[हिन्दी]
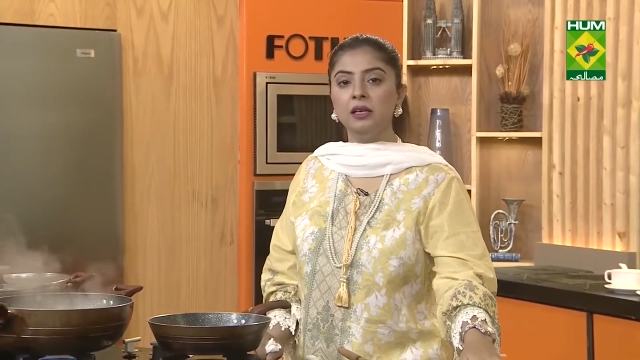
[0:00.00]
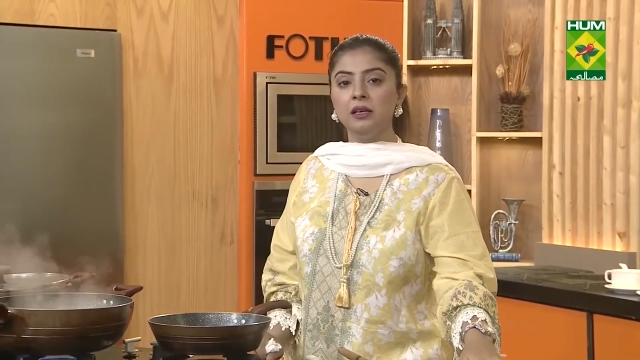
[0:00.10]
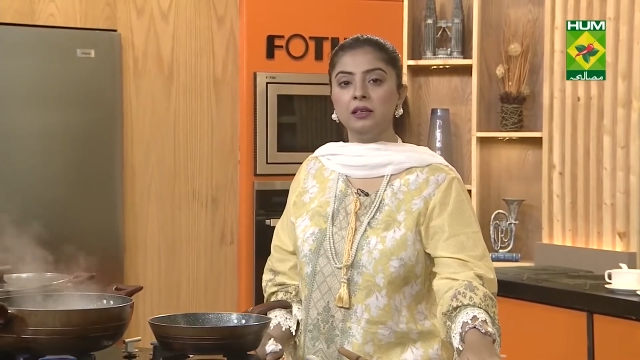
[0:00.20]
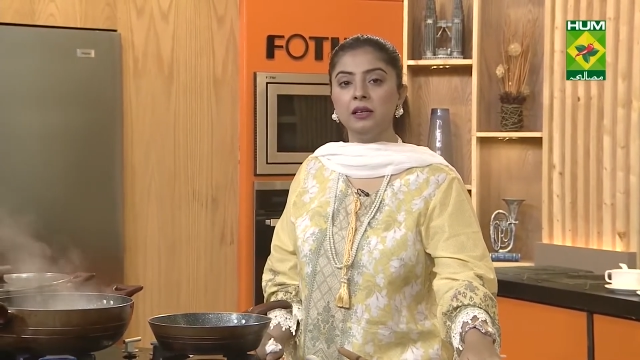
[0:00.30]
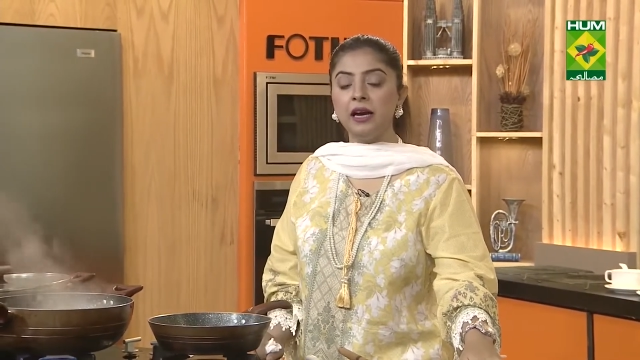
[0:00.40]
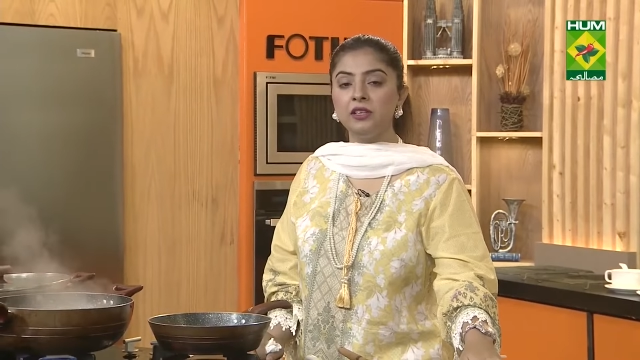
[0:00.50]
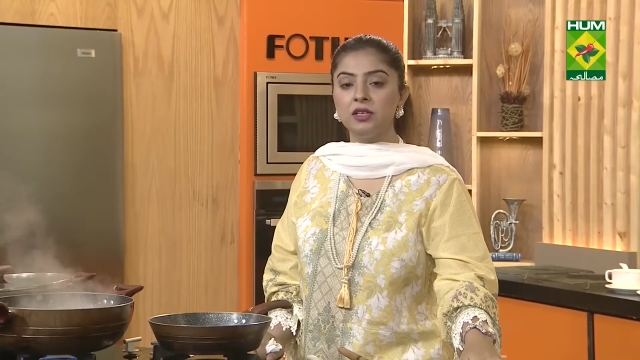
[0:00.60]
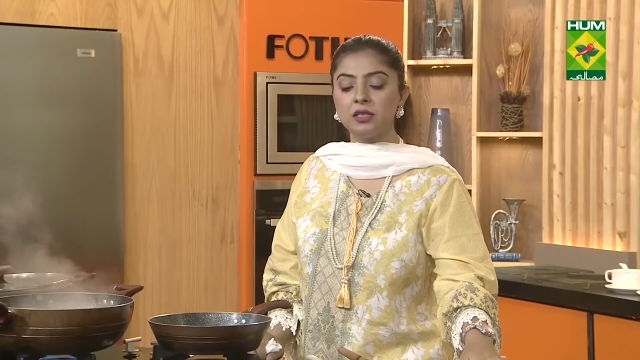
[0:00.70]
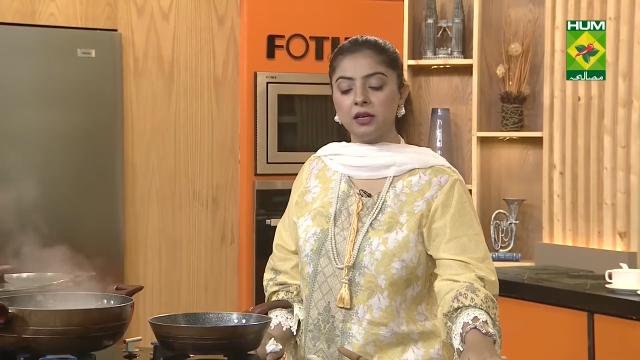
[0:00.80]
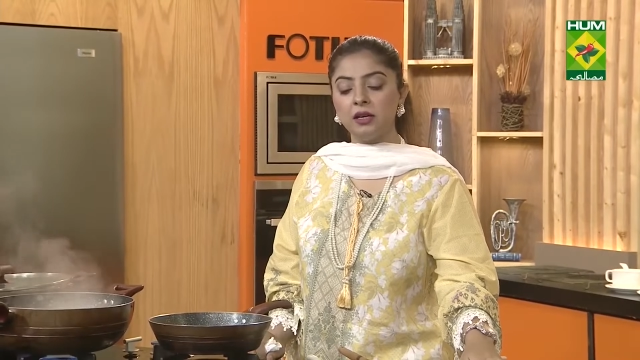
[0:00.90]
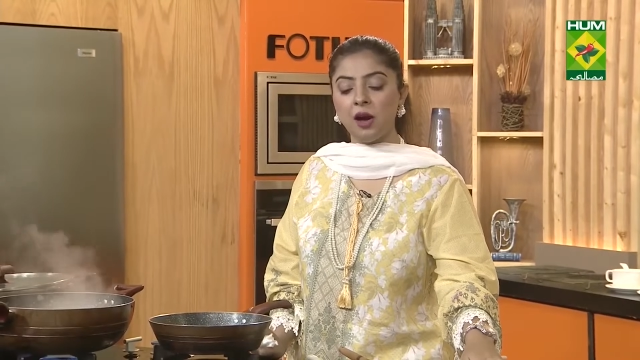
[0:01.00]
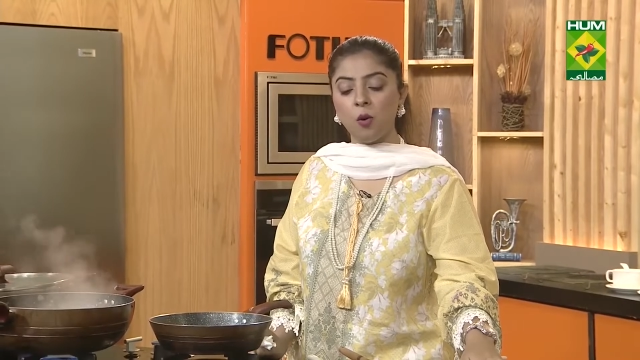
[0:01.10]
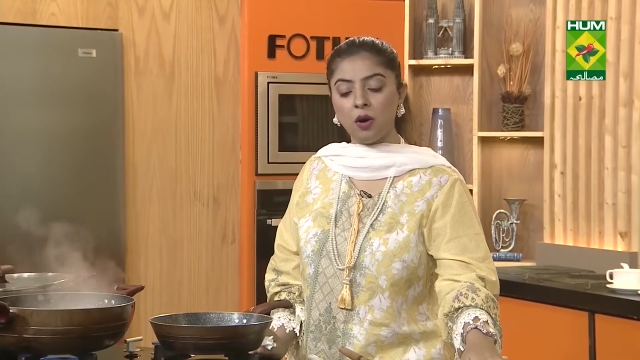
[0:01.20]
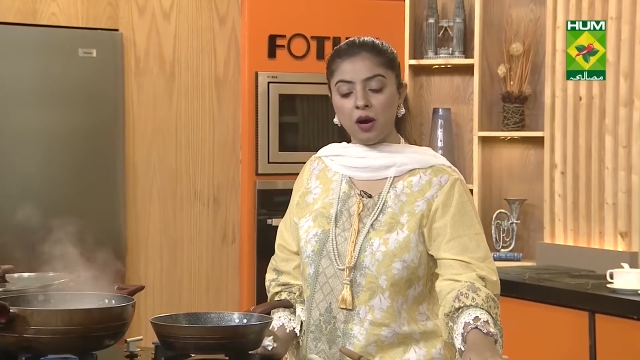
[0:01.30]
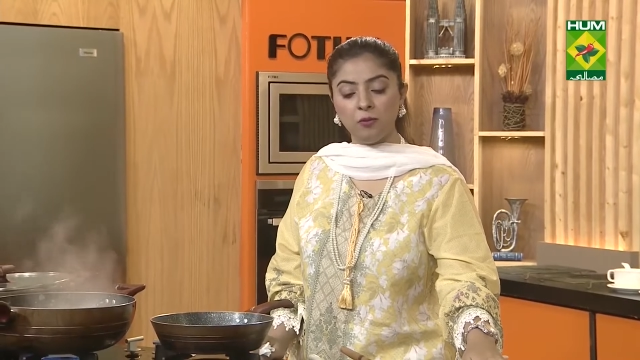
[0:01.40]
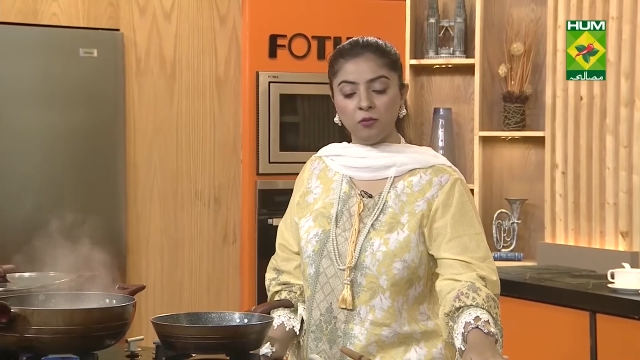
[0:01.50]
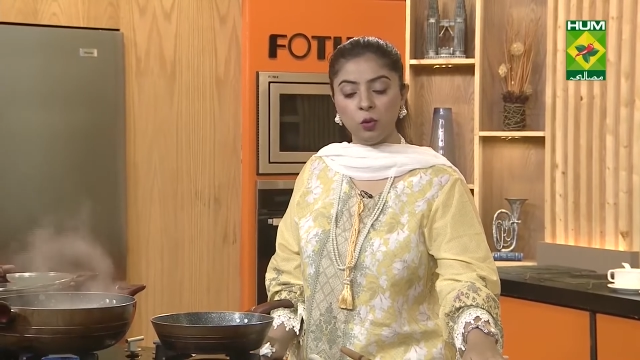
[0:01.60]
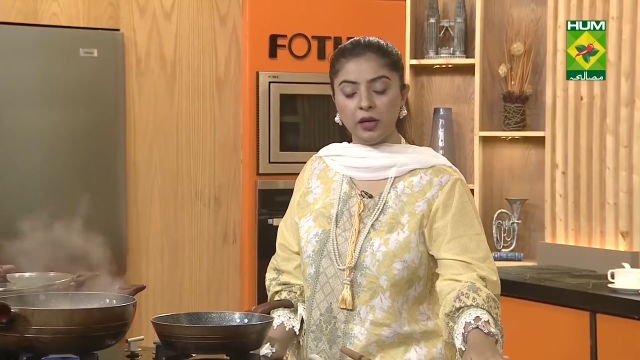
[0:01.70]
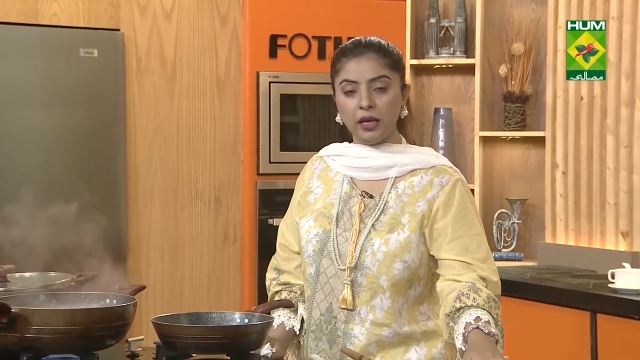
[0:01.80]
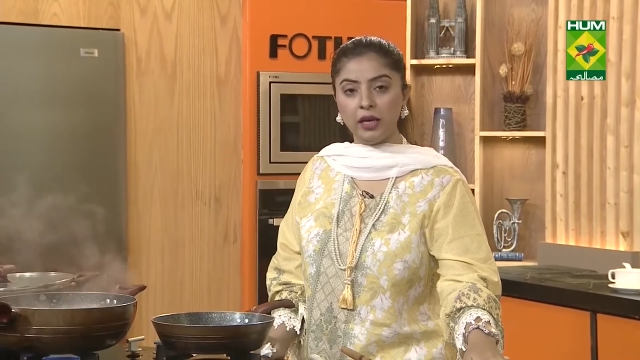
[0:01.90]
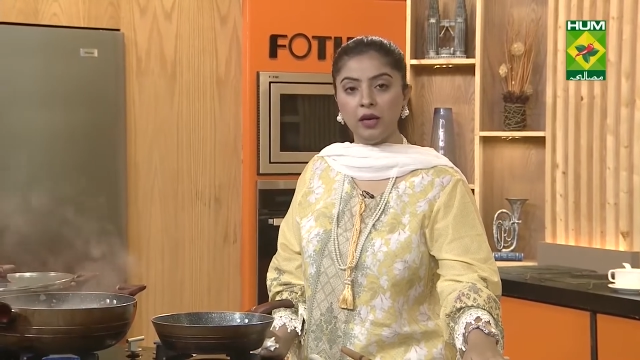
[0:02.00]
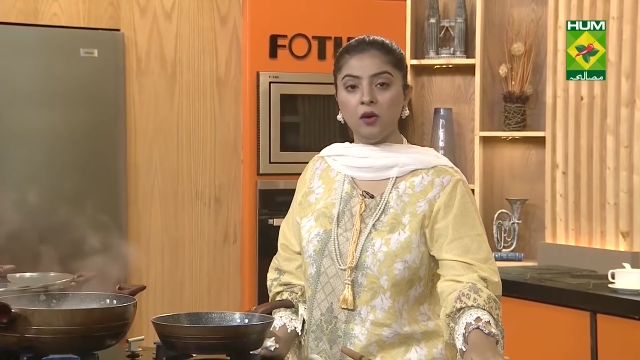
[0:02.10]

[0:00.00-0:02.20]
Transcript: एडजस्ट करना होगा हम वो करेंगे